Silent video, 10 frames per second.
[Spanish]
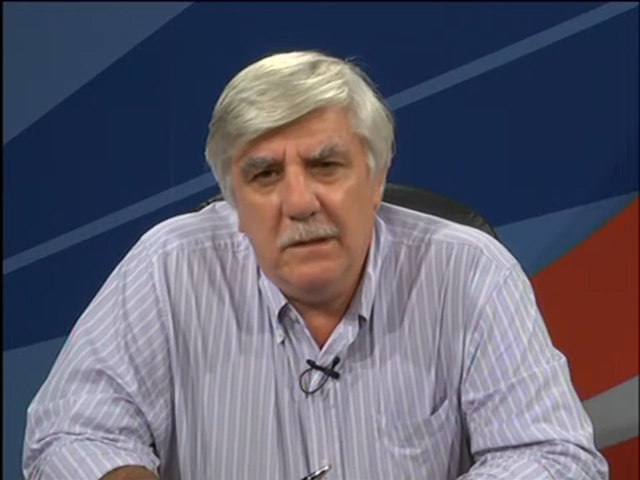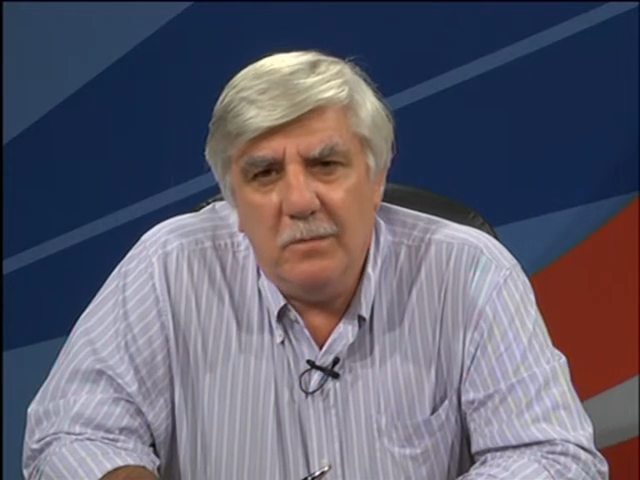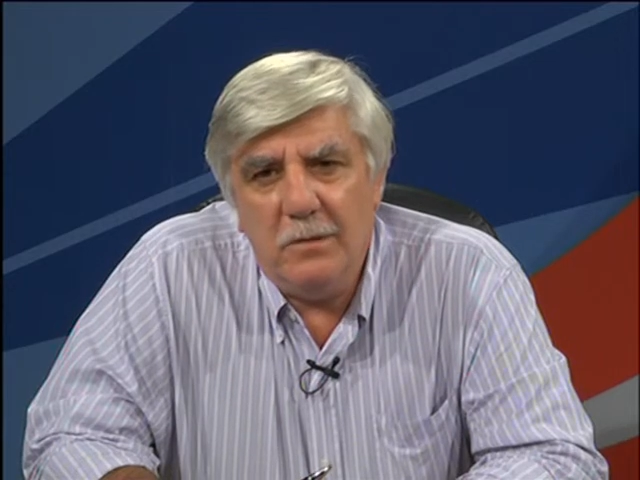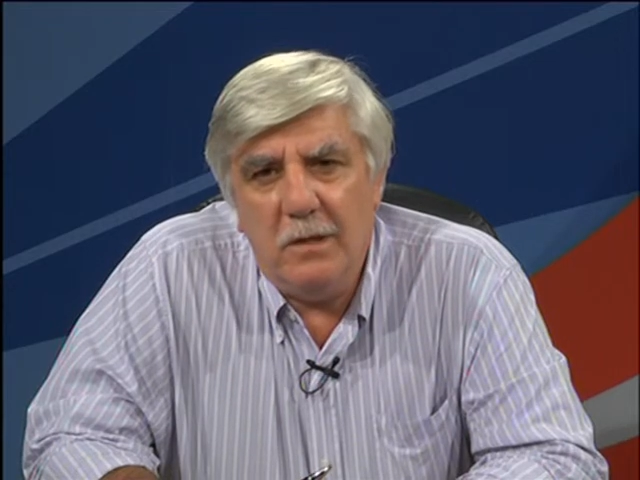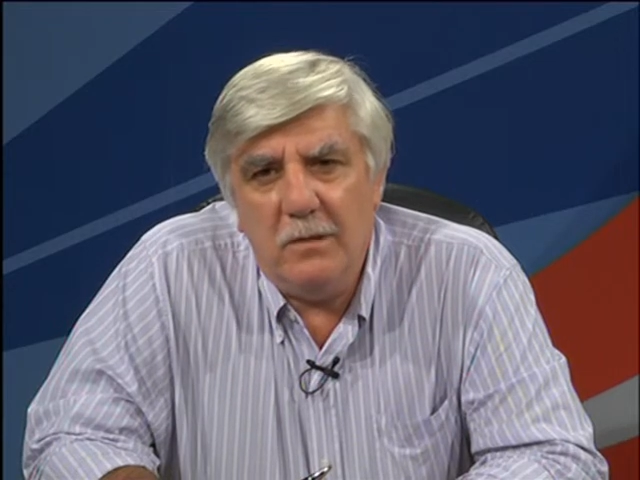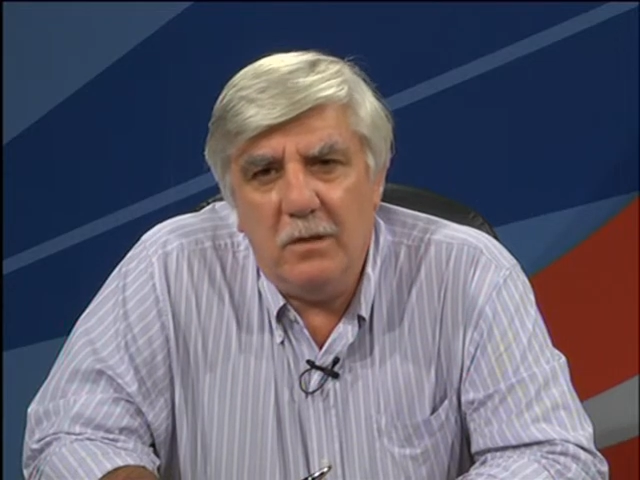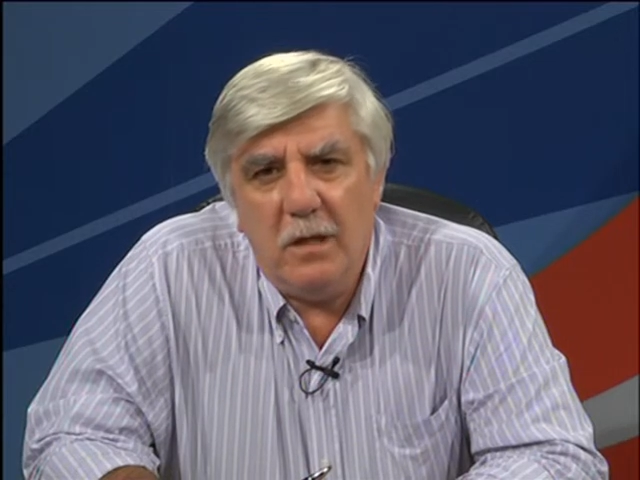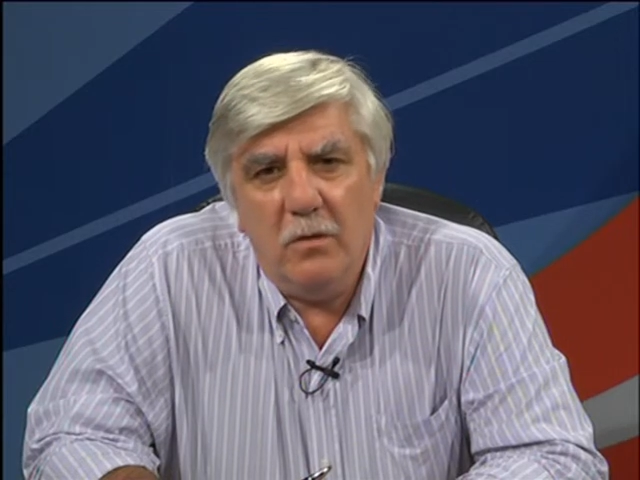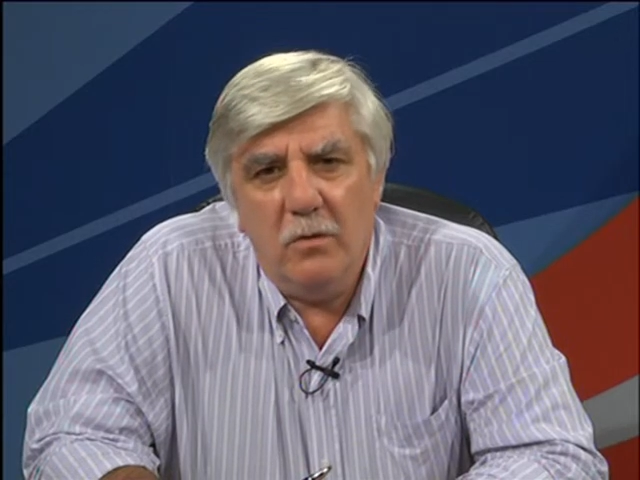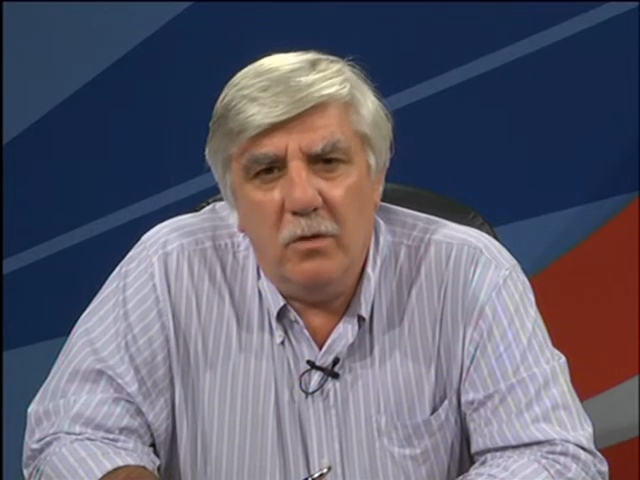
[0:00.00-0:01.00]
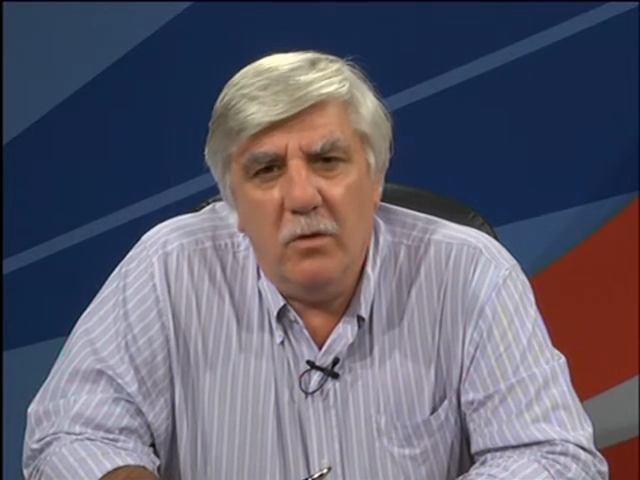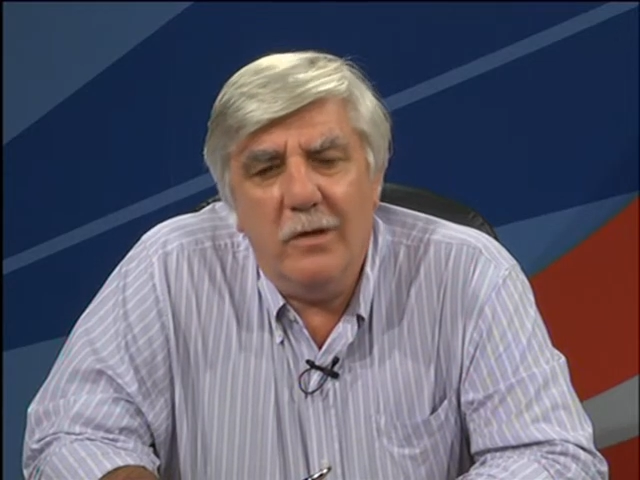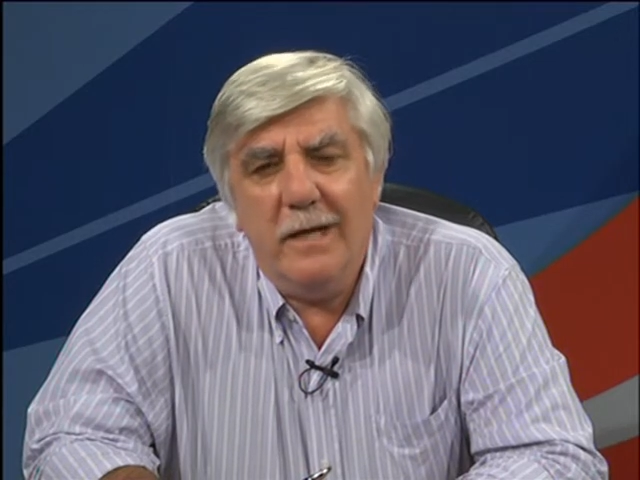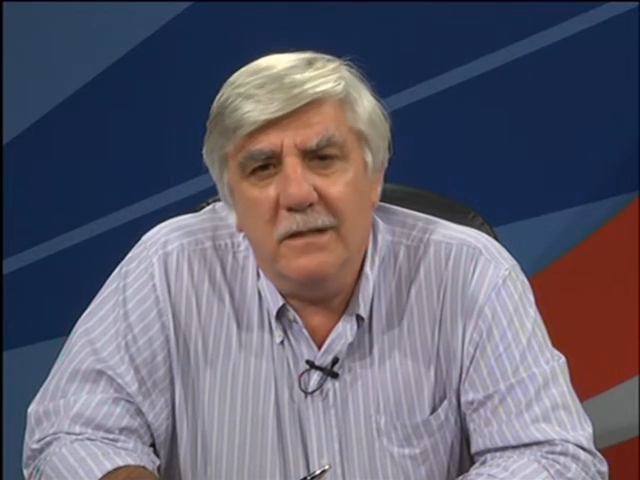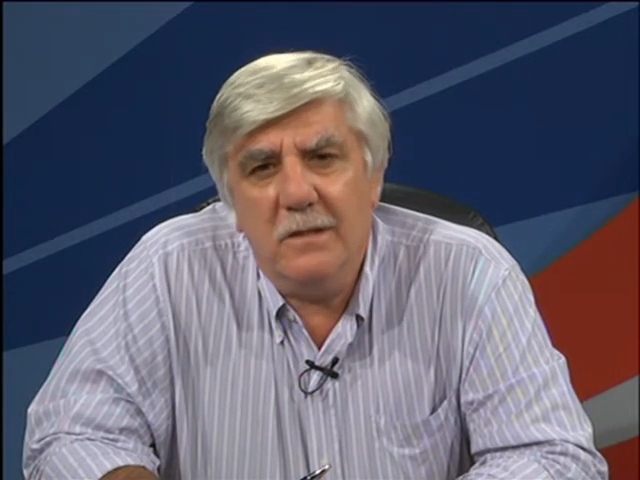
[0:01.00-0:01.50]
Hemos seleccionado dos
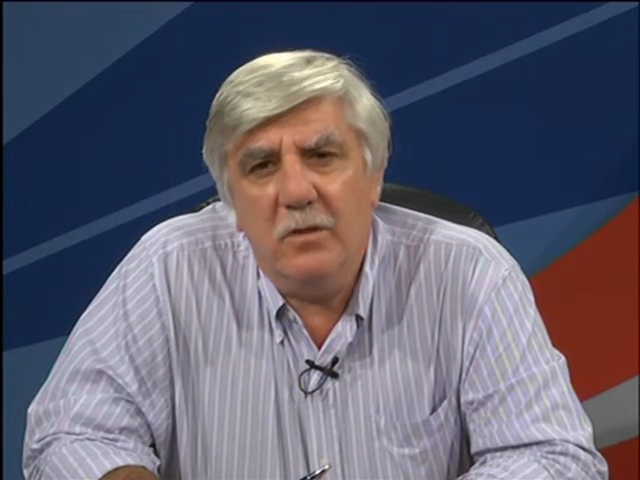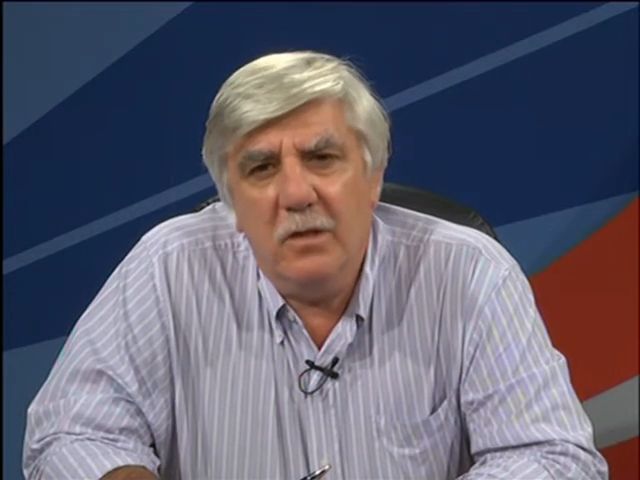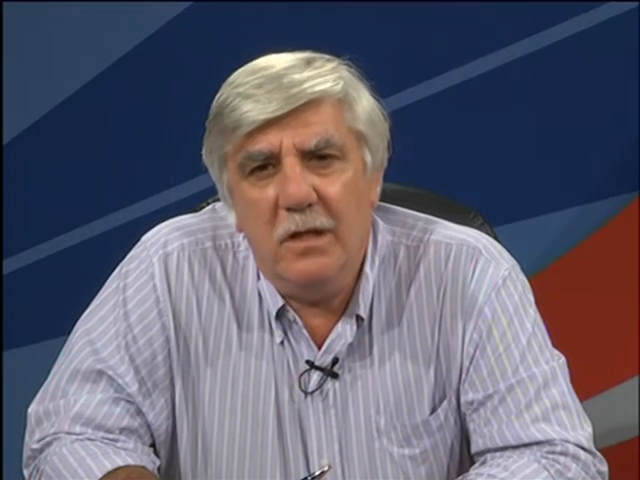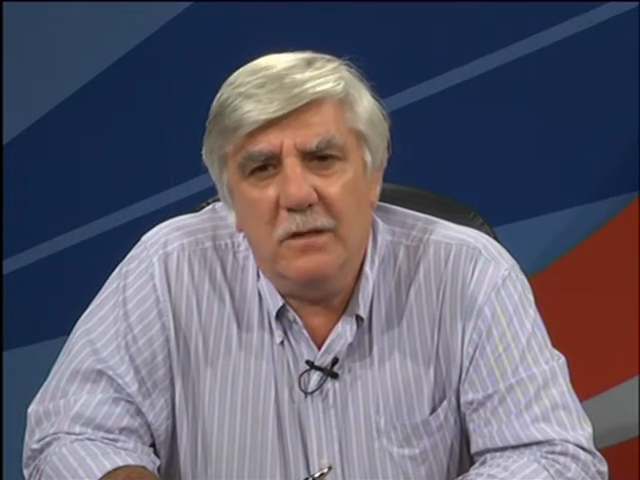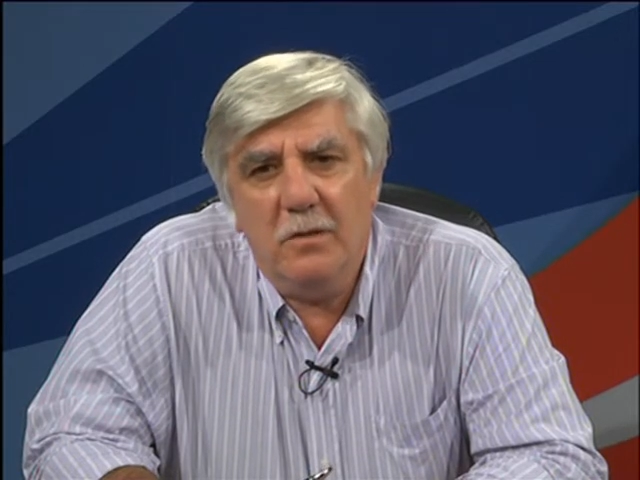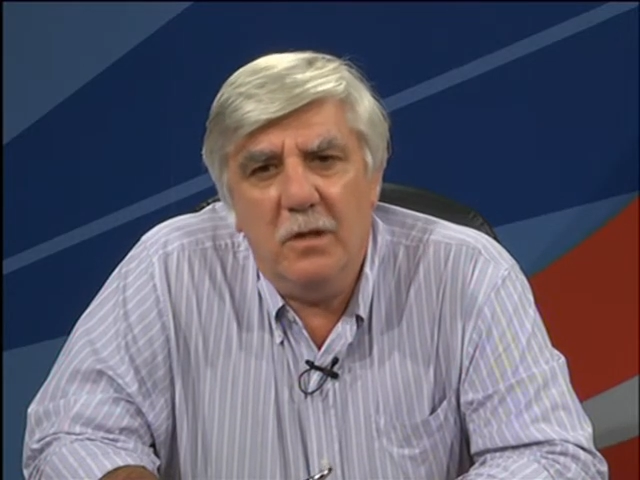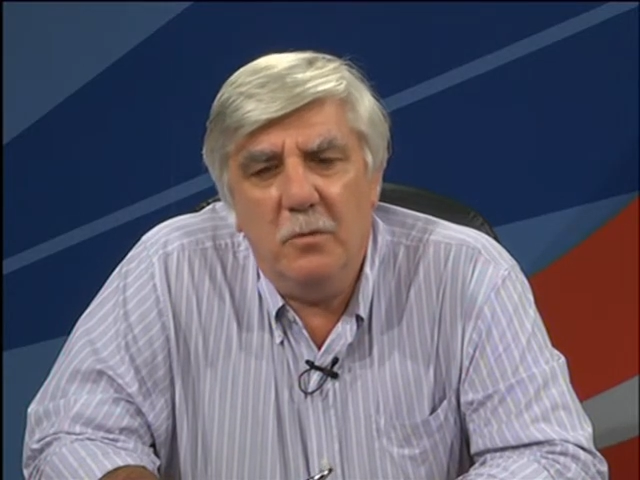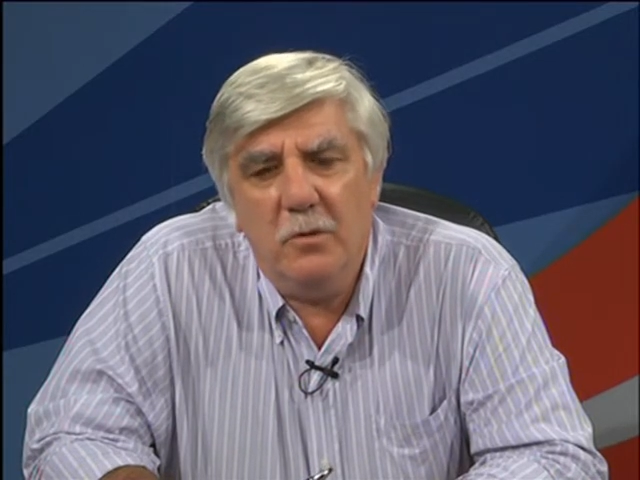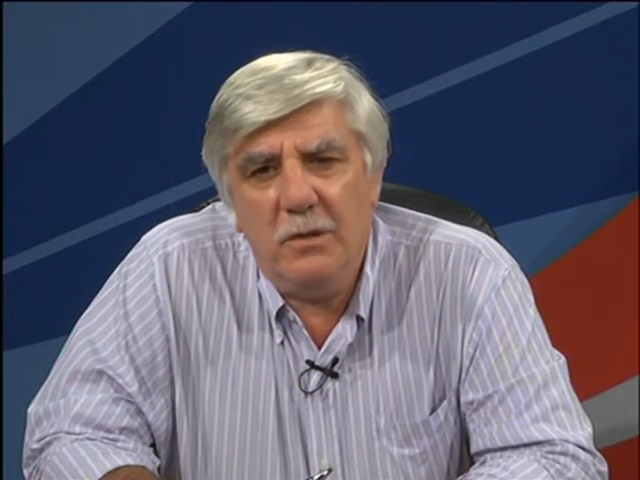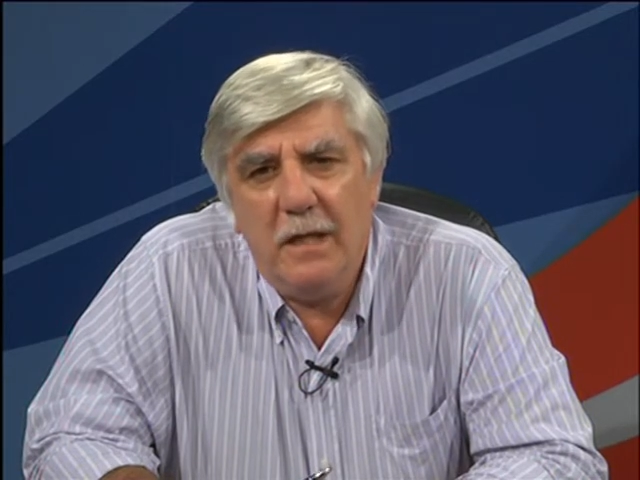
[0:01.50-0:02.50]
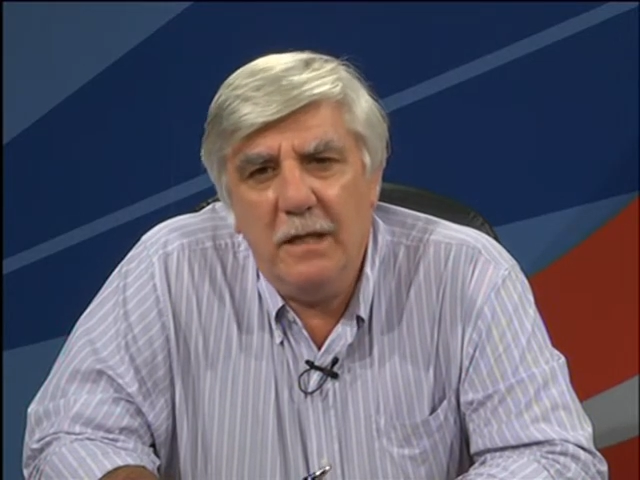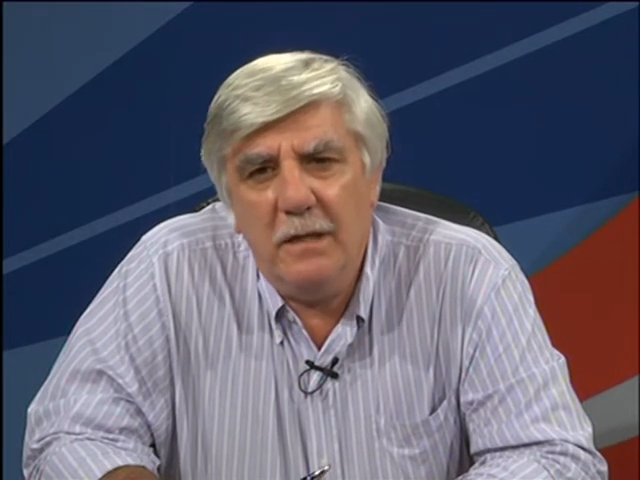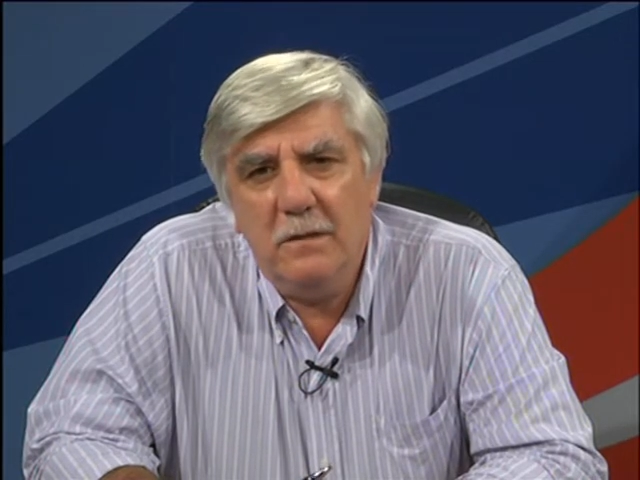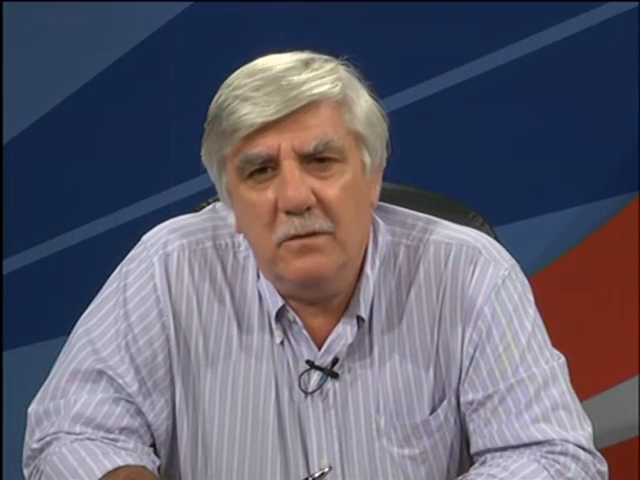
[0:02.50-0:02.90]
localizaciones de la ciudad de Buenos Aires,